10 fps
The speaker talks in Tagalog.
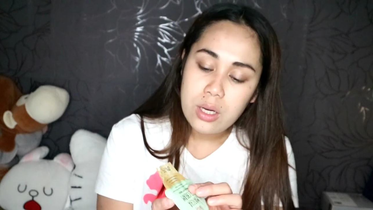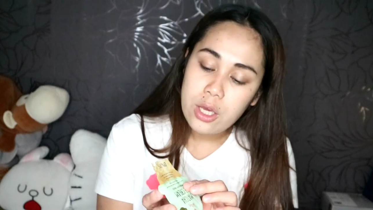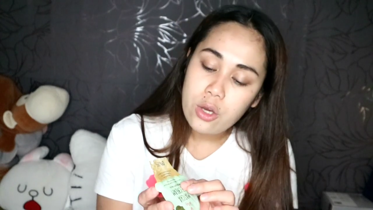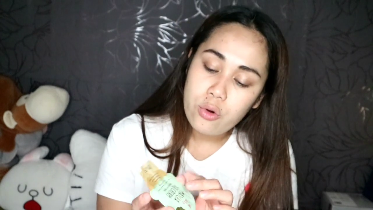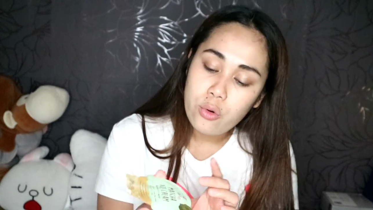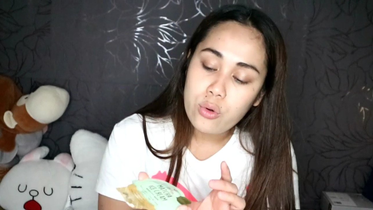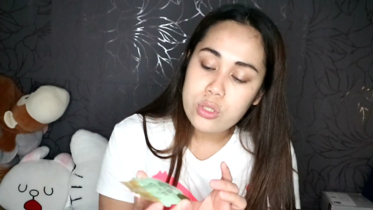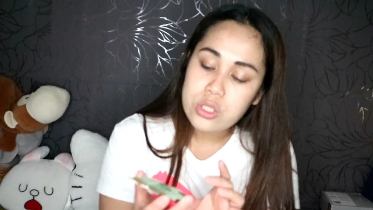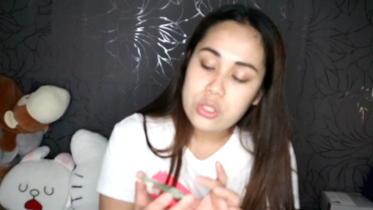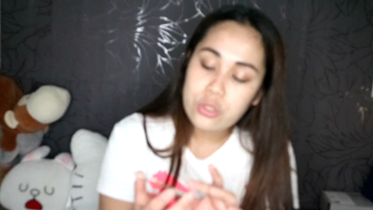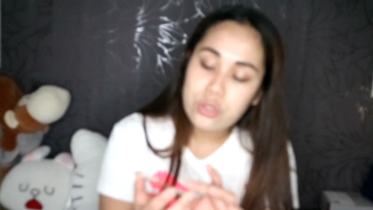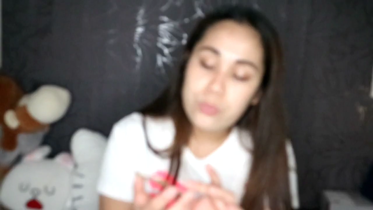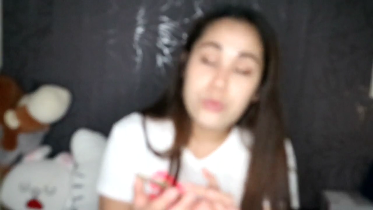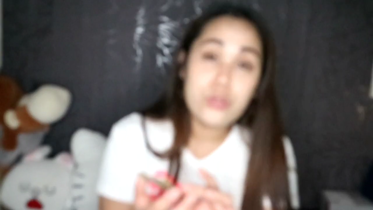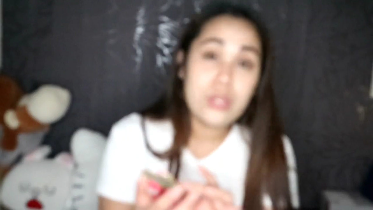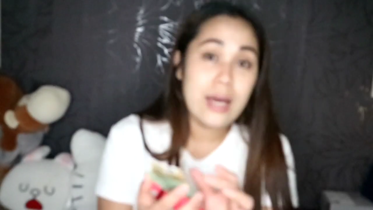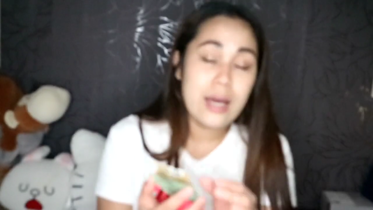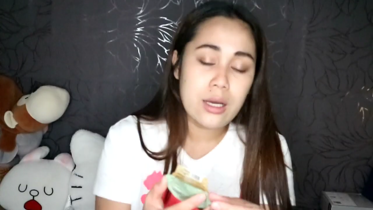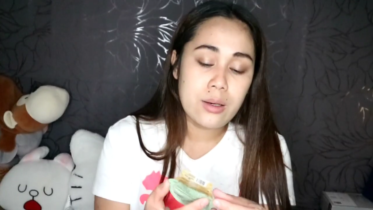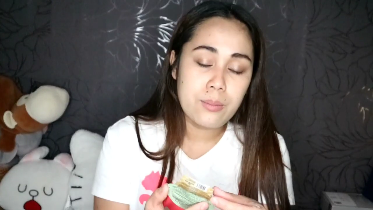Kayo, kung gusto nyo po
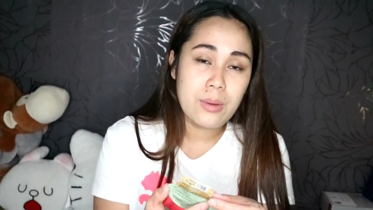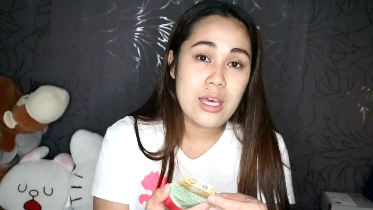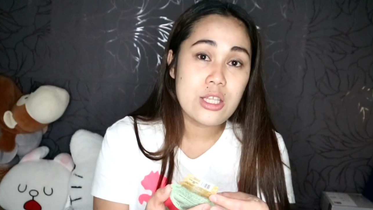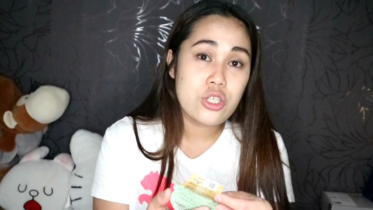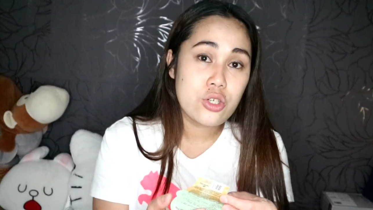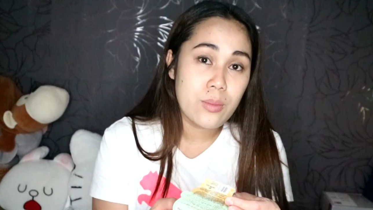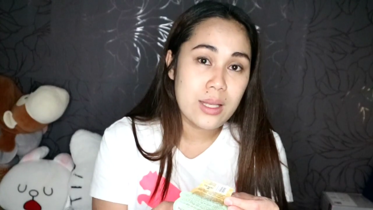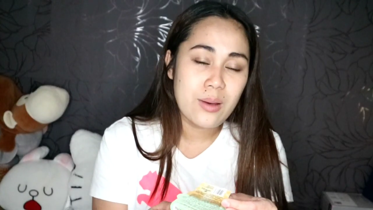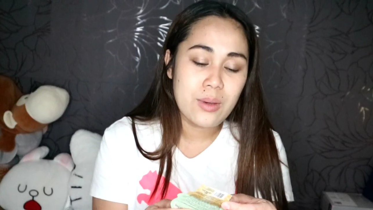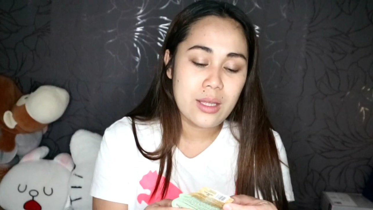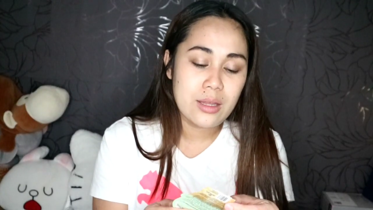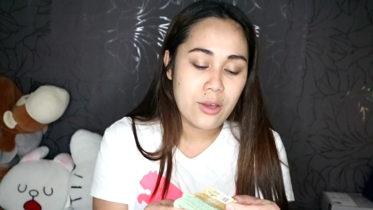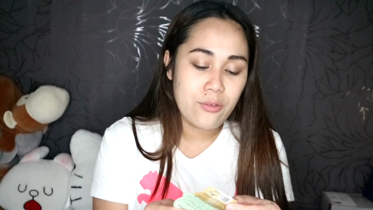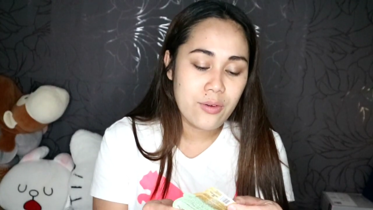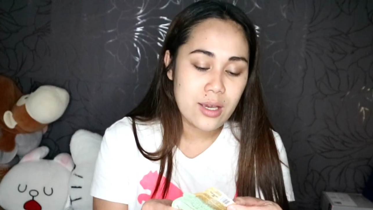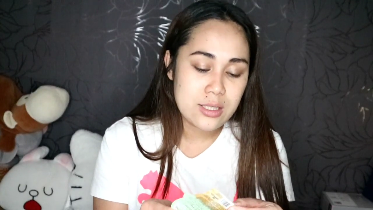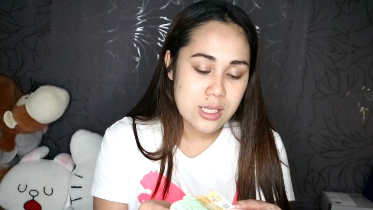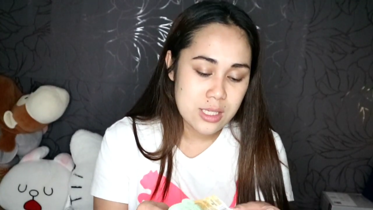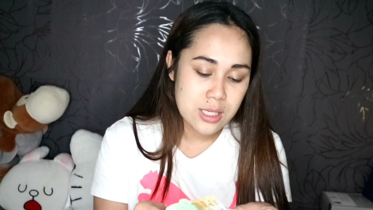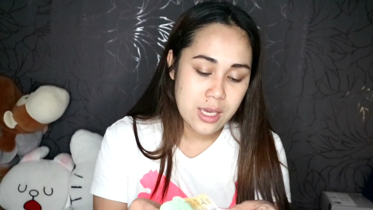ng medyo malamig na
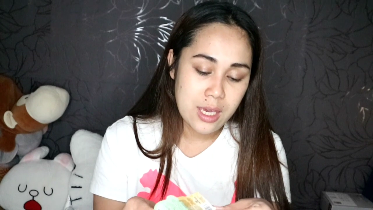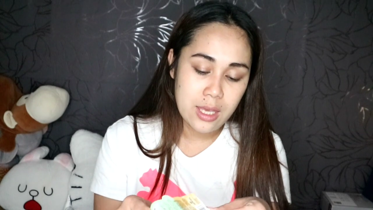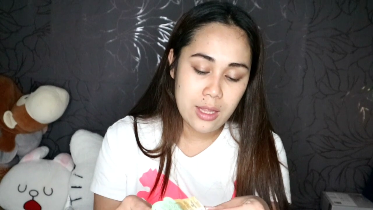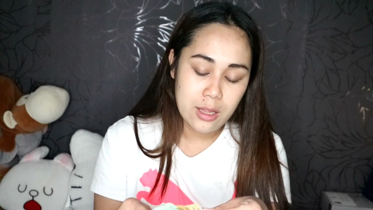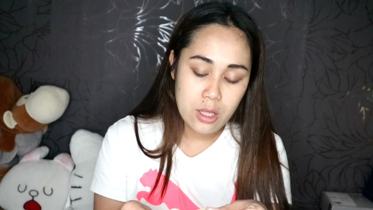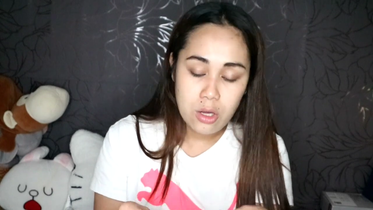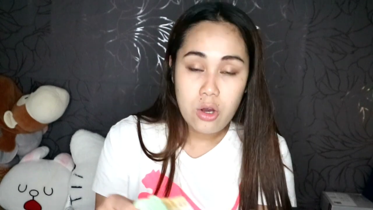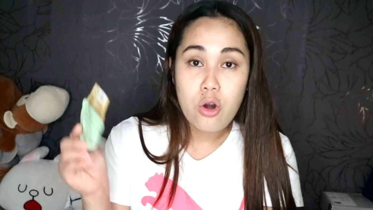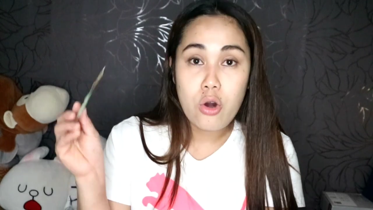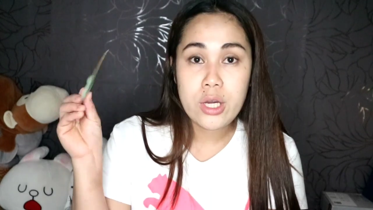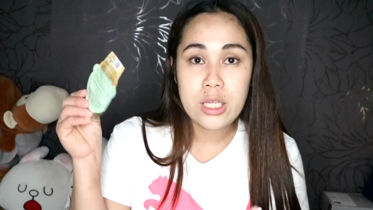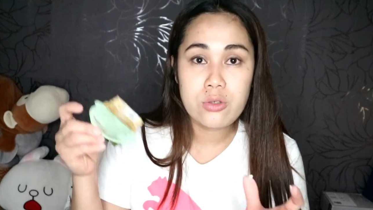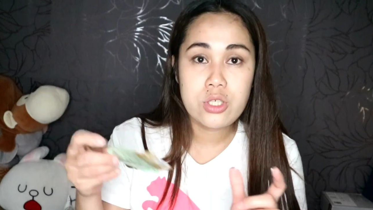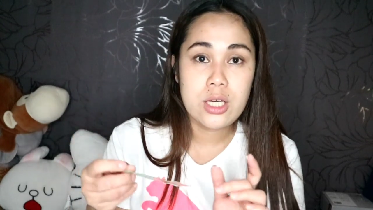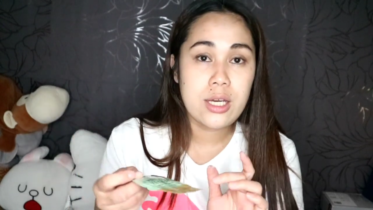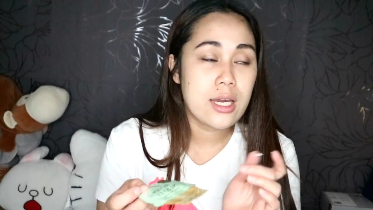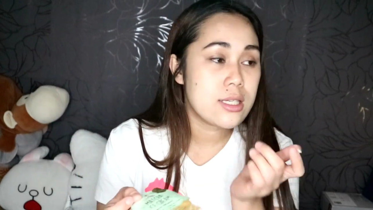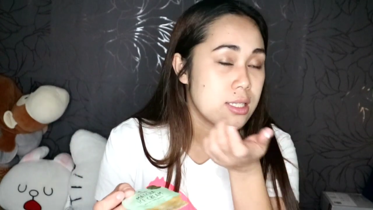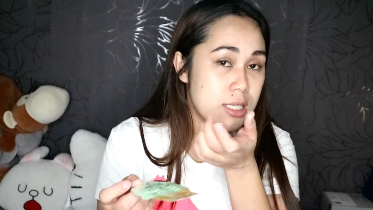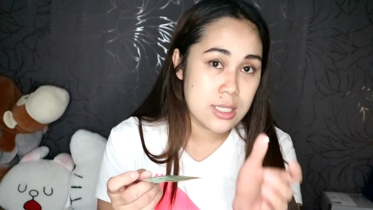effect sa skin, okay to siya
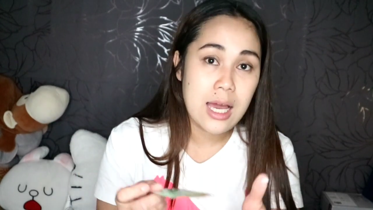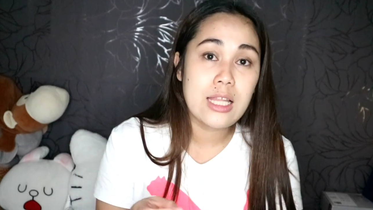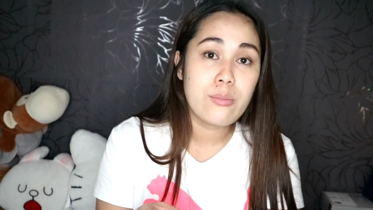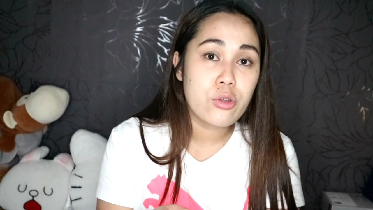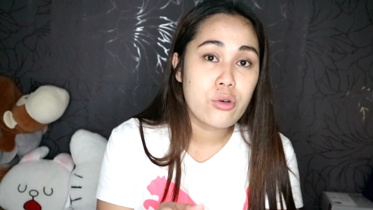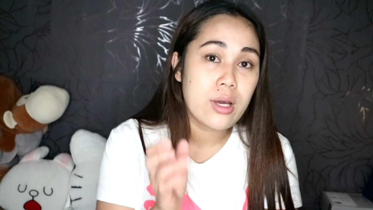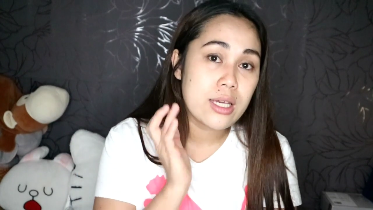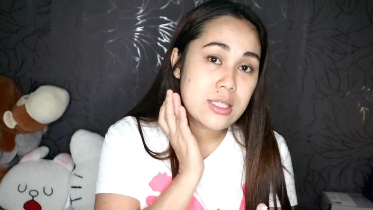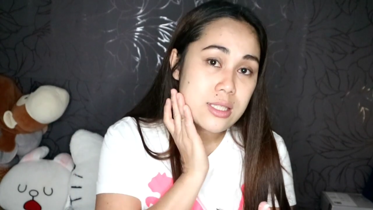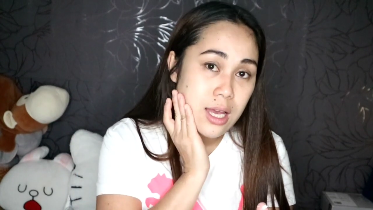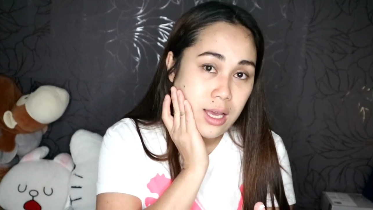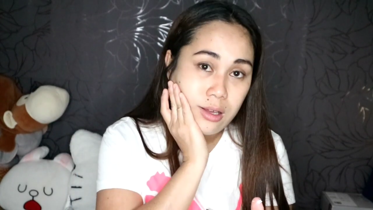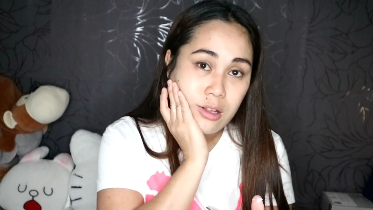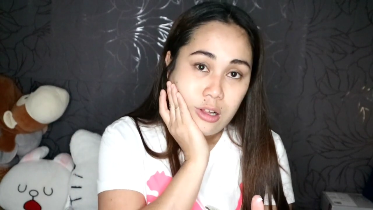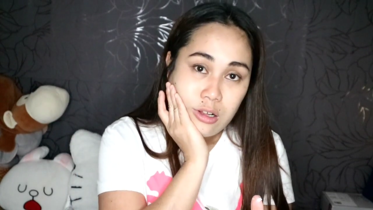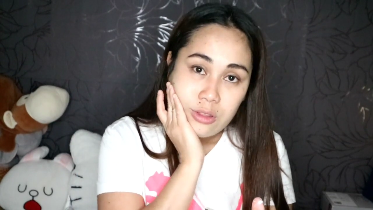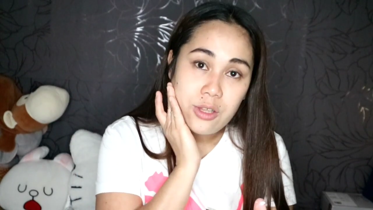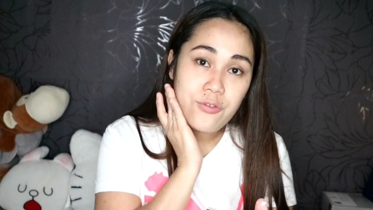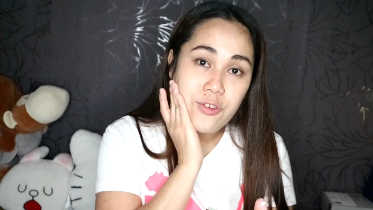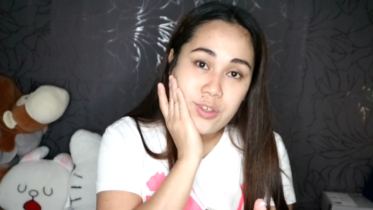guys. Kasi alam nyo guys na
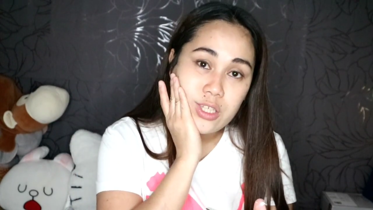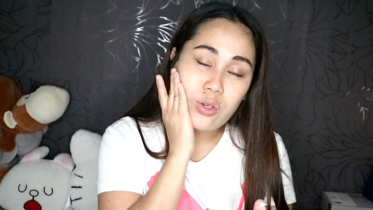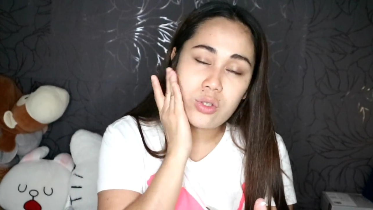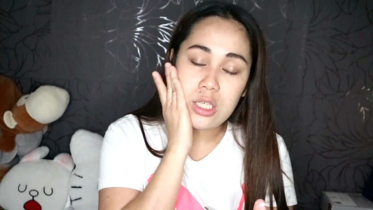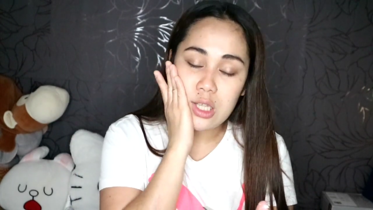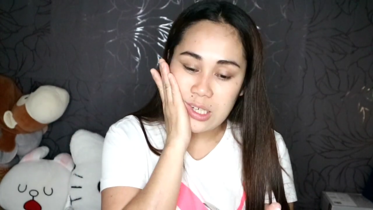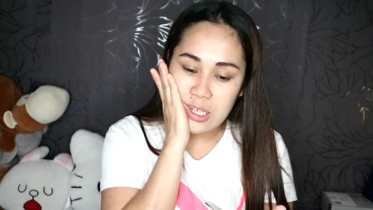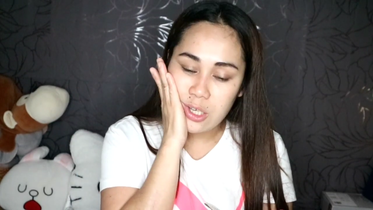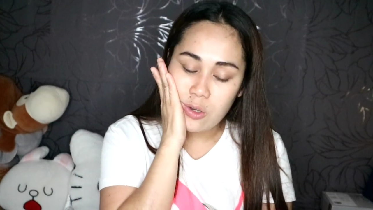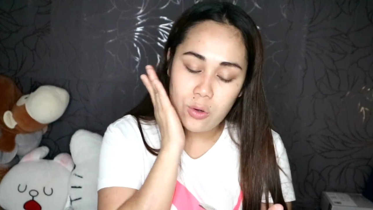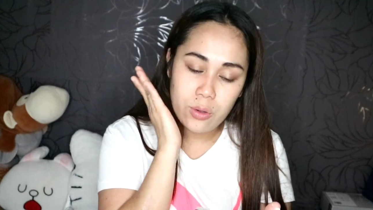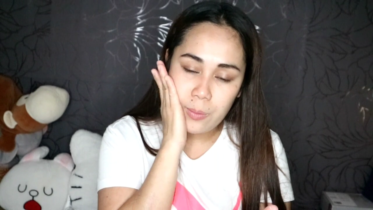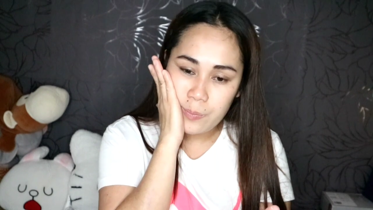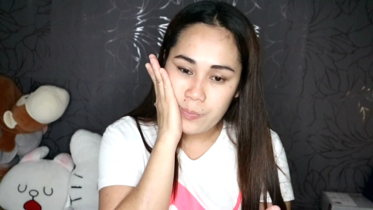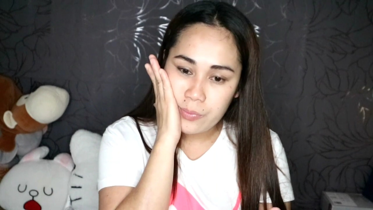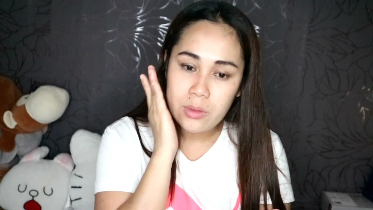nafe-feel ko talaga yung